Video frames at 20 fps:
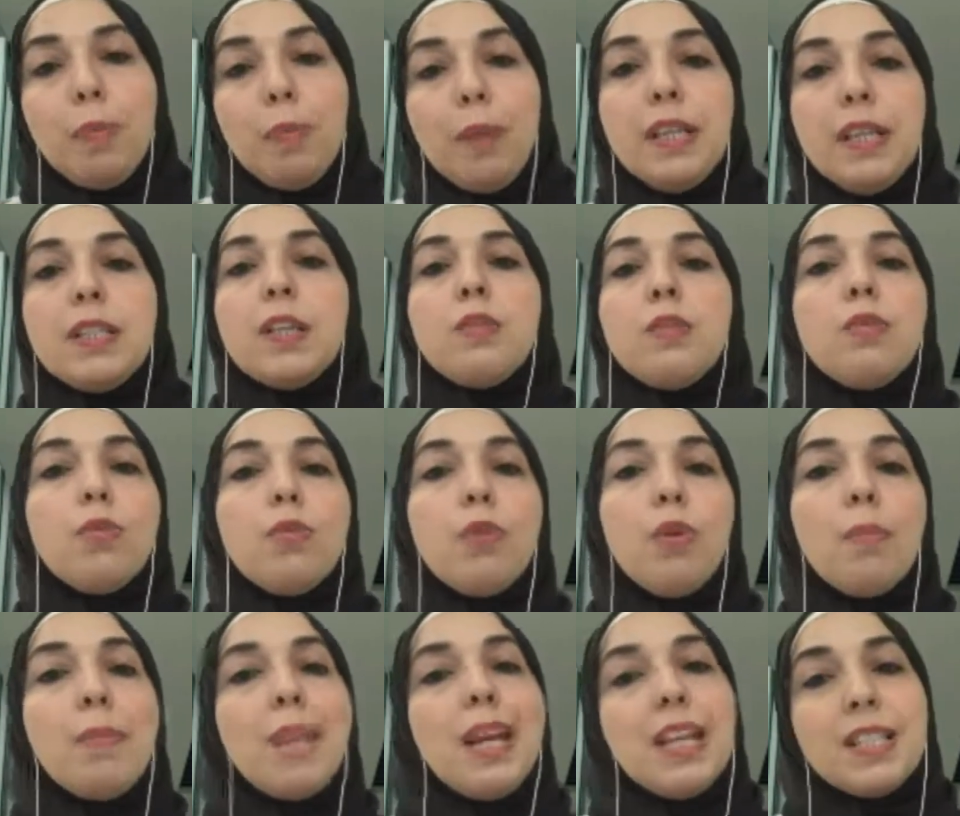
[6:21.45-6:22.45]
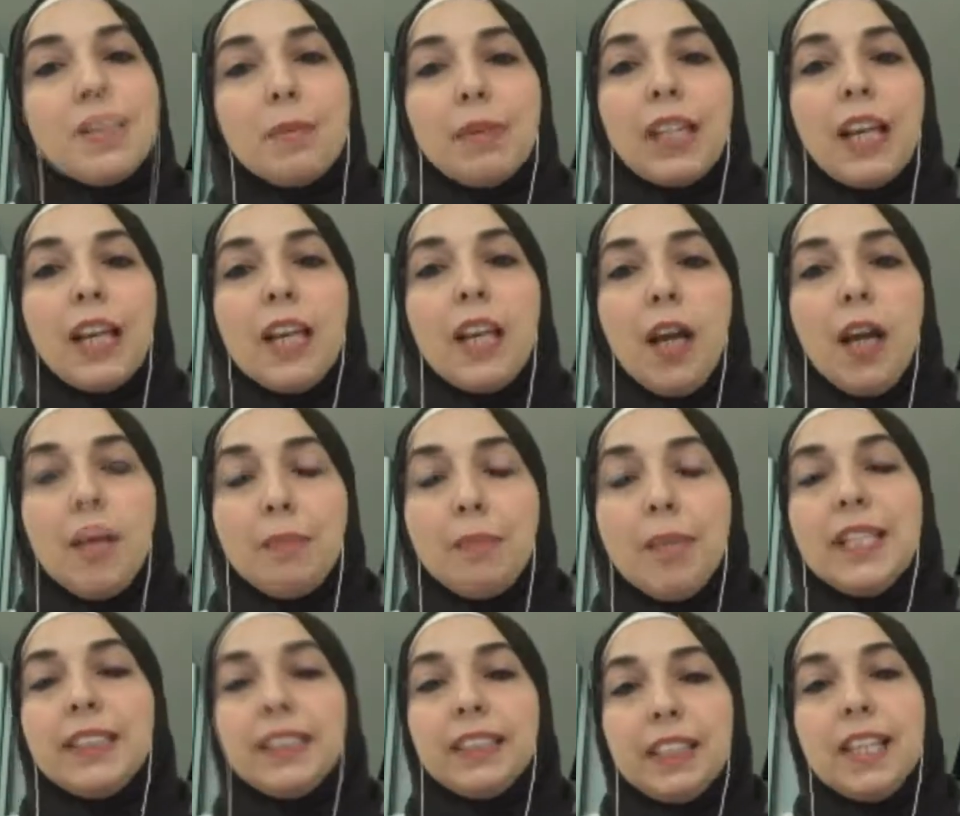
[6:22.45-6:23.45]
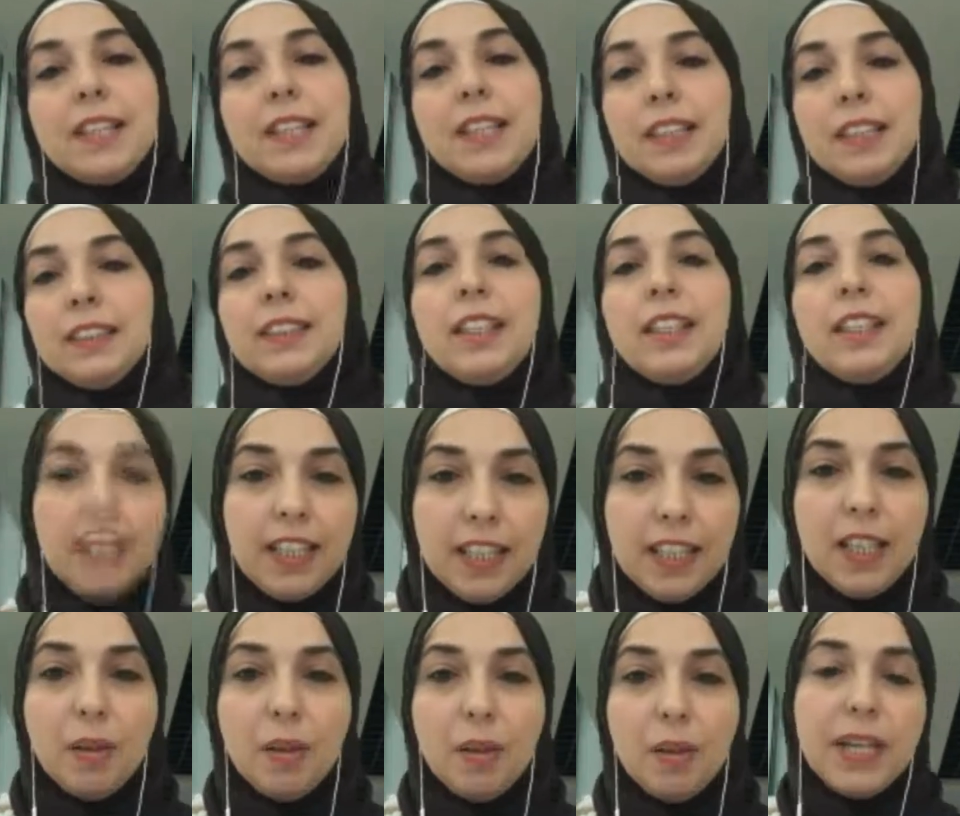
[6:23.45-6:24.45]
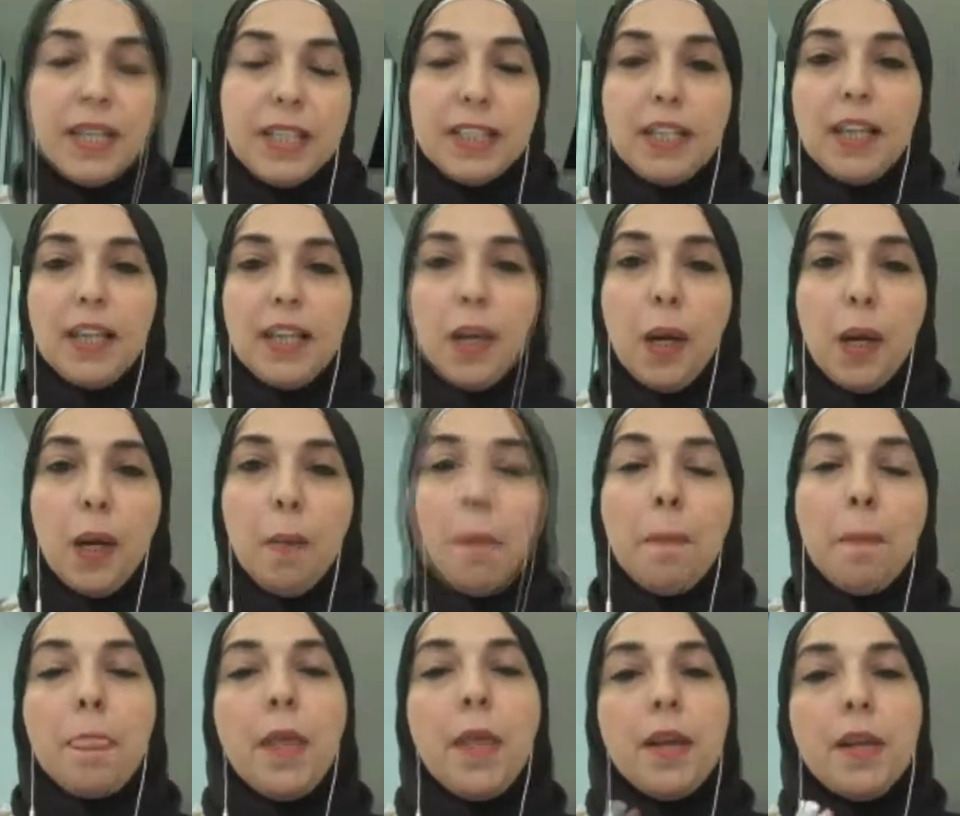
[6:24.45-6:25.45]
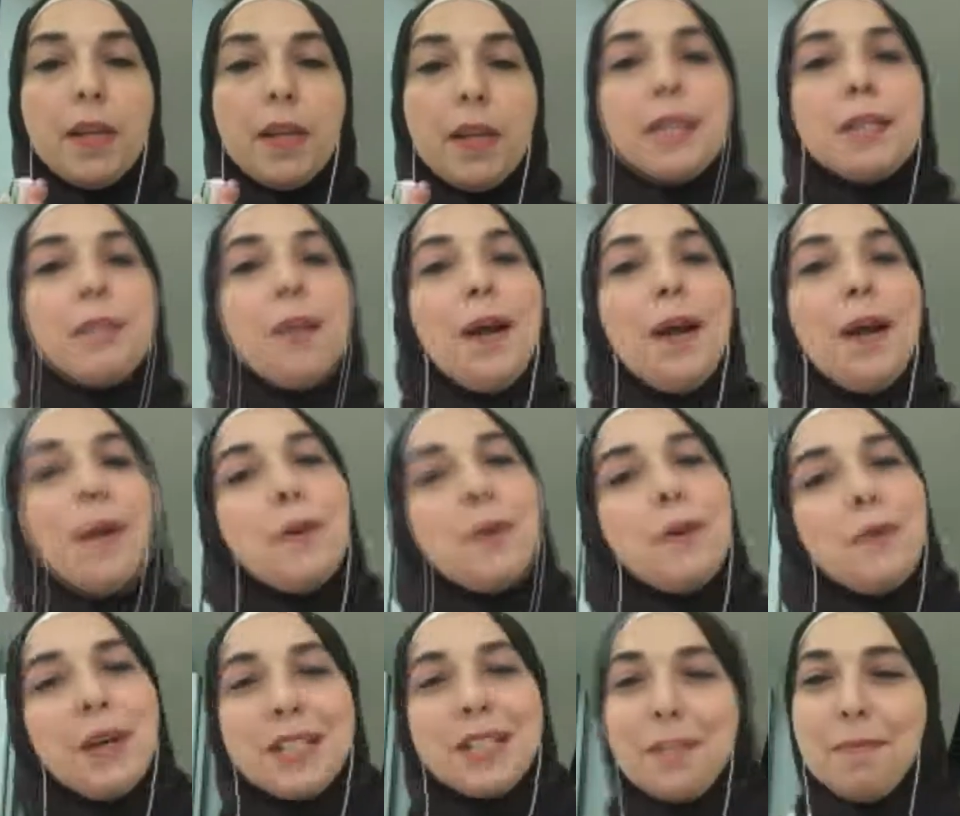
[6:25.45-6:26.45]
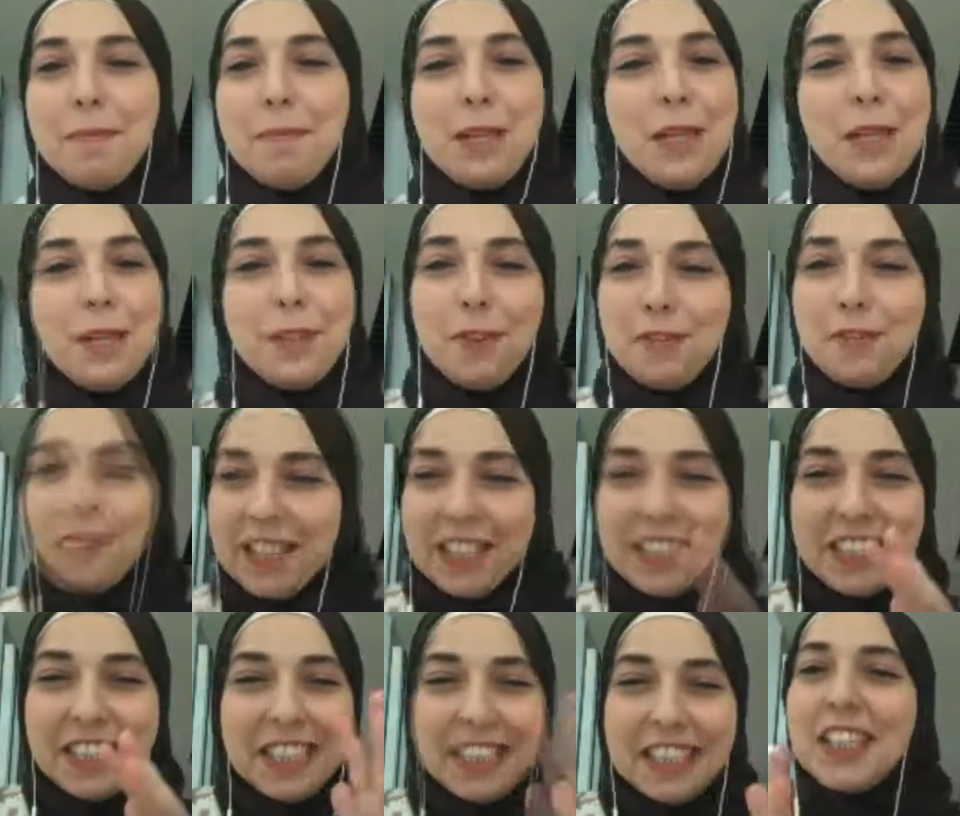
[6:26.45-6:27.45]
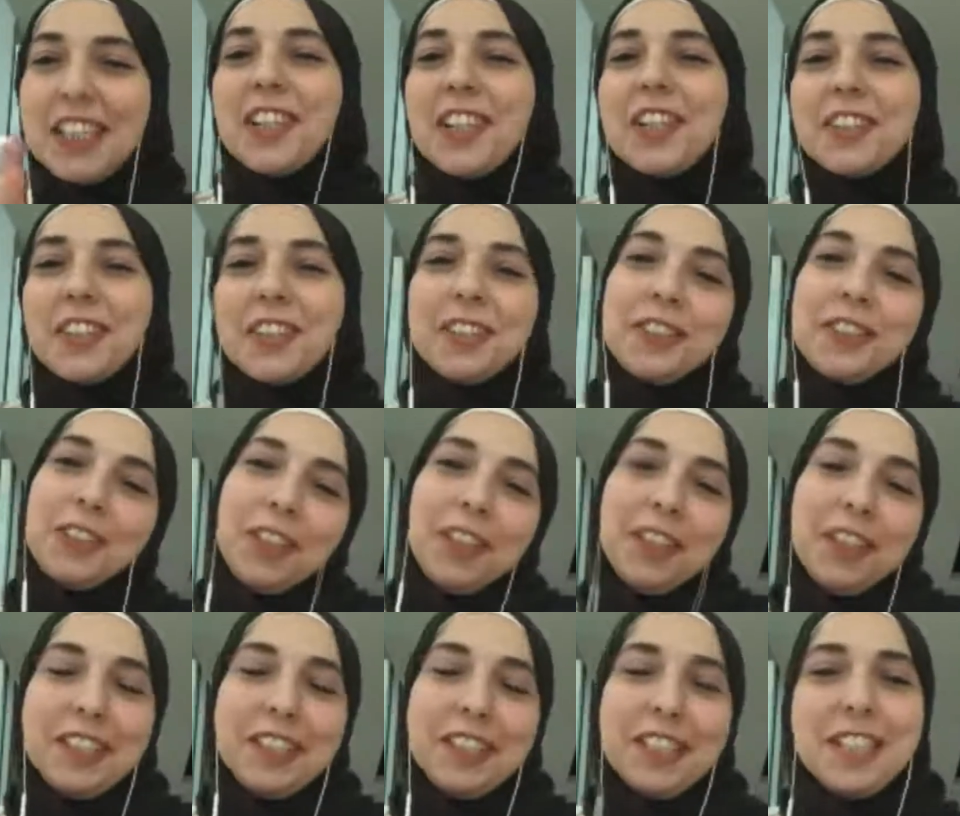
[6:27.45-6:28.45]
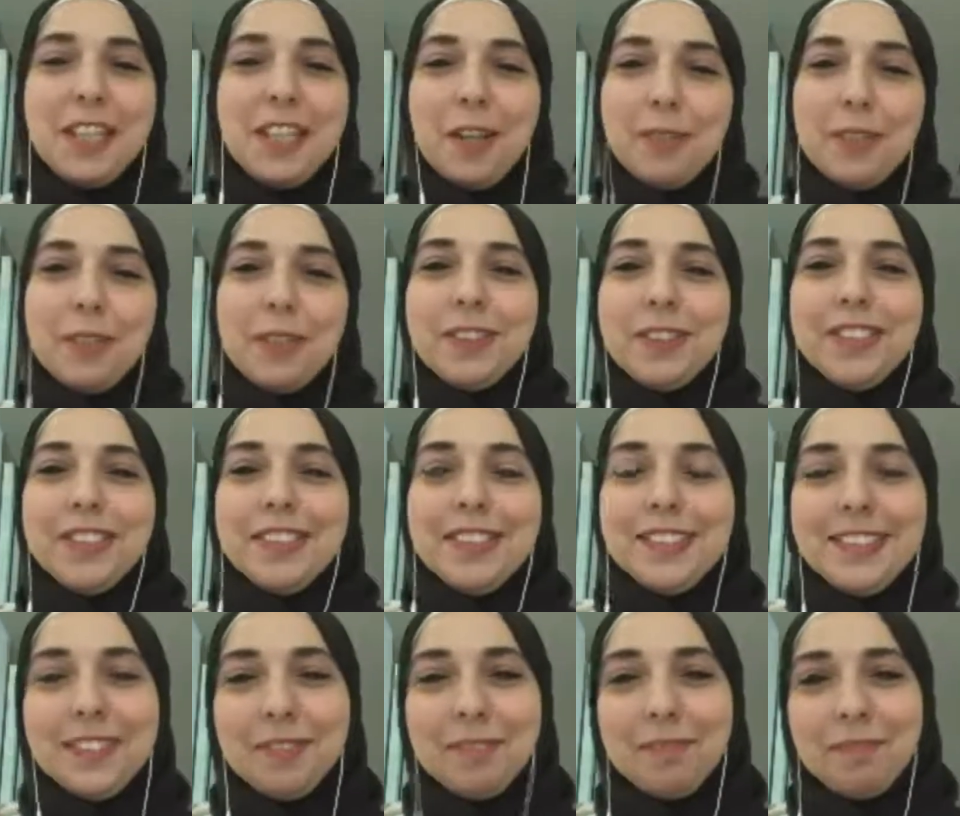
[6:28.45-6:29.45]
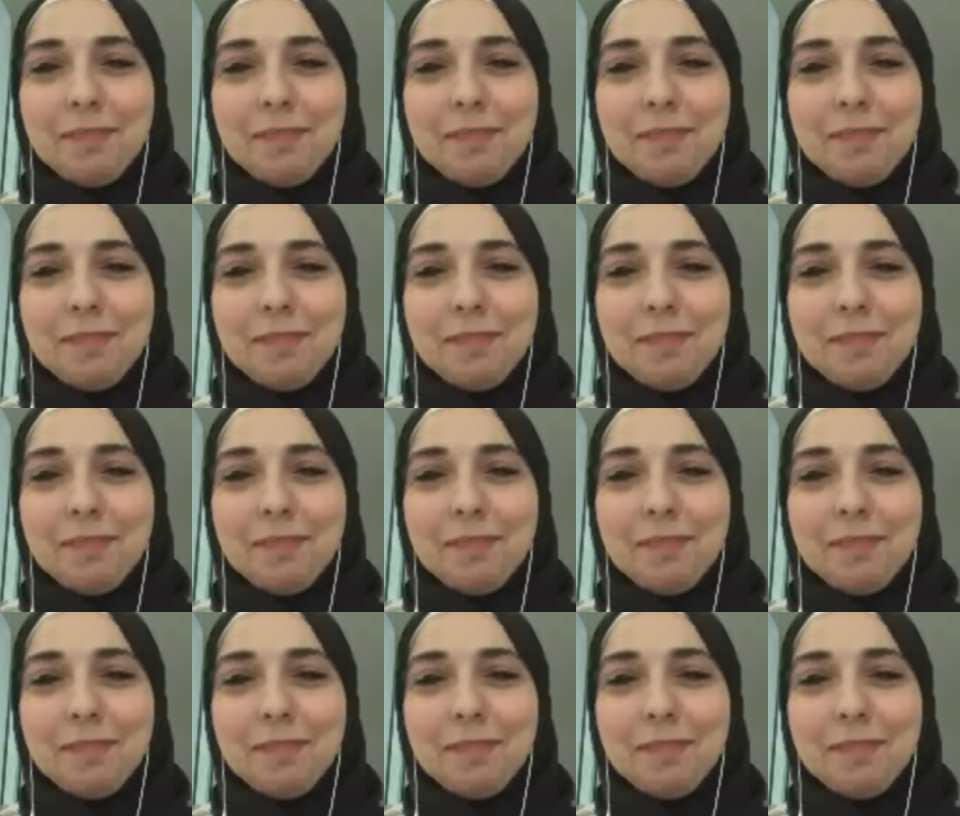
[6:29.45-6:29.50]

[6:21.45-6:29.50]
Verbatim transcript: وبحس انه ما لازم اتخلى عن مهنتي الاساسيه اللي هي مهنه الاعلام لازم احاول اوازن بين هدول فعندي كثير خطط ان شاء الله اقدر اسويها جميل